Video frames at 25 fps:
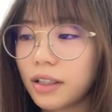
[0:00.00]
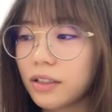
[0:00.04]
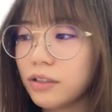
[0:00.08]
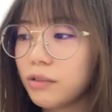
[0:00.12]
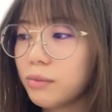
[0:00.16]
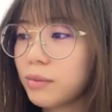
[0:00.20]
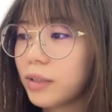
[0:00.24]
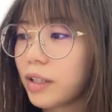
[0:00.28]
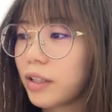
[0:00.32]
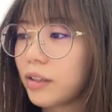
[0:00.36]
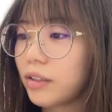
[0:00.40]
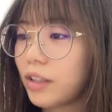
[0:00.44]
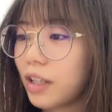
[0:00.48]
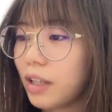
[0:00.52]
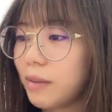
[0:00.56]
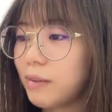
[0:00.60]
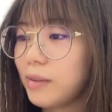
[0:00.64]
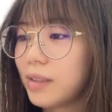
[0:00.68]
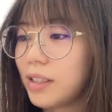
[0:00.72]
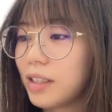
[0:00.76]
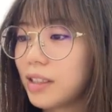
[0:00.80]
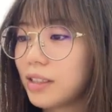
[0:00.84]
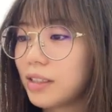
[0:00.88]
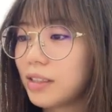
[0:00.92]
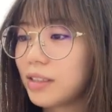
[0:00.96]
大丈夫だよね
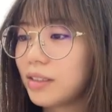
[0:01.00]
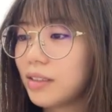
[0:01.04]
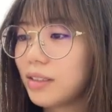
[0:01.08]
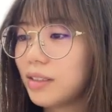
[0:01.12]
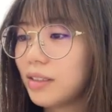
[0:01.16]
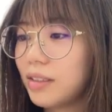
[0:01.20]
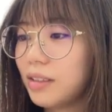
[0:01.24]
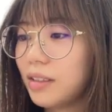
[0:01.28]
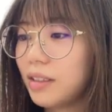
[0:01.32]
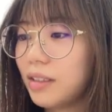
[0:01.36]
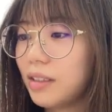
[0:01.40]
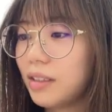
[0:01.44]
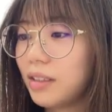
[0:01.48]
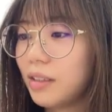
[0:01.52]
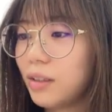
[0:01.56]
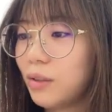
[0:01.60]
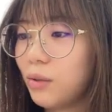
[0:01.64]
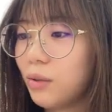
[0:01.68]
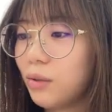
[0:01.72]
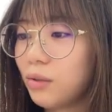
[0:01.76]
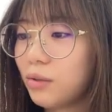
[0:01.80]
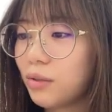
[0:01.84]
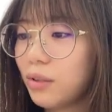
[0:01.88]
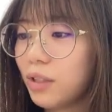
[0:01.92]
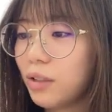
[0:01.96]
みたいなじゃん
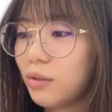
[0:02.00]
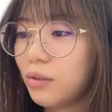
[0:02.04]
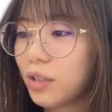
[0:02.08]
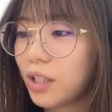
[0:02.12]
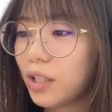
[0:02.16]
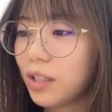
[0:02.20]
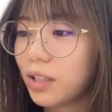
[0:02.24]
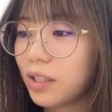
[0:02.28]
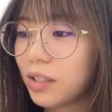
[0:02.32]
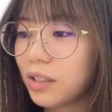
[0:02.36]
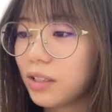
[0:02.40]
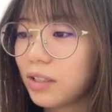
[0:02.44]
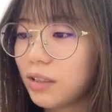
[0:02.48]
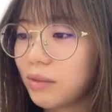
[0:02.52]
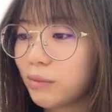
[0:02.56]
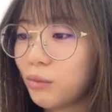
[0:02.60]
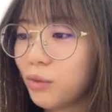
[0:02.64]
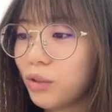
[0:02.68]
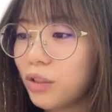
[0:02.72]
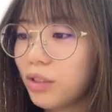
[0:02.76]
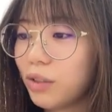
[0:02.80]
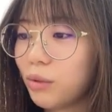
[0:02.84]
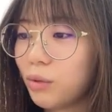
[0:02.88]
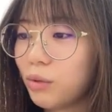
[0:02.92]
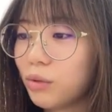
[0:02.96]
本当にこれ
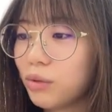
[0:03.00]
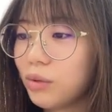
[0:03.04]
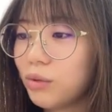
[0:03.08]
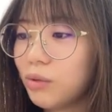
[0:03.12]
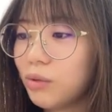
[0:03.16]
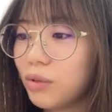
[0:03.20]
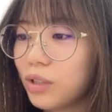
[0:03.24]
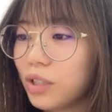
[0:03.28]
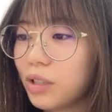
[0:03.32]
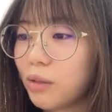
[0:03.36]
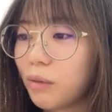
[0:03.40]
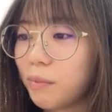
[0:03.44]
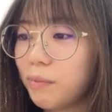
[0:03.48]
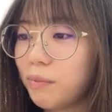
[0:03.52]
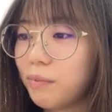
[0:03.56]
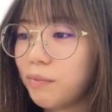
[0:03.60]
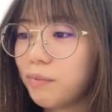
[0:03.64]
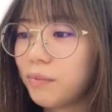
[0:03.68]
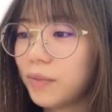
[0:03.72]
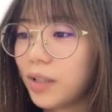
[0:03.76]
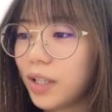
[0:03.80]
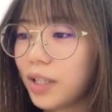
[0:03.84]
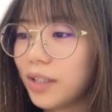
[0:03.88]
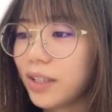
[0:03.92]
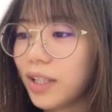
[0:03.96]
持って奥の方行っても
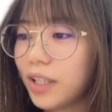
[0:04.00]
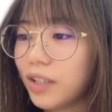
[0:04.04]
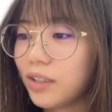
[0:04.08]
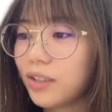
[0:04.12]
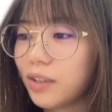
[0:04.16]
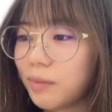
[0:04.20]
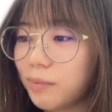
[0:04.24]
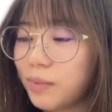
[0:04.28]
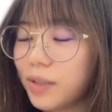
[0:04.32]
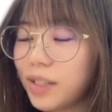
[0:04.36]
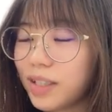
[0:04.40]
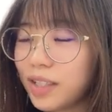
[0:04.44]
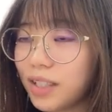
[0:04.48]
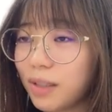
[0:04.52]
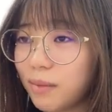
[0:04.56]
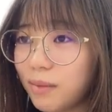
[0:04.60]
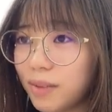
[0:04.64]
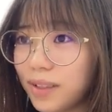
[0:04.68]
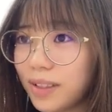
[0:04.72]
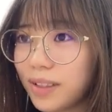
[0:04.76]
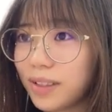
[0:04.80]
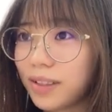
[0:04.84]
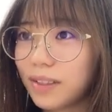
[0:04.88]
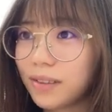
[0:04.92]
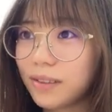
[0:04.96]
なんないよねピーって
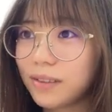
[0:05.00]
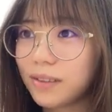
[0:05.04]
みたいな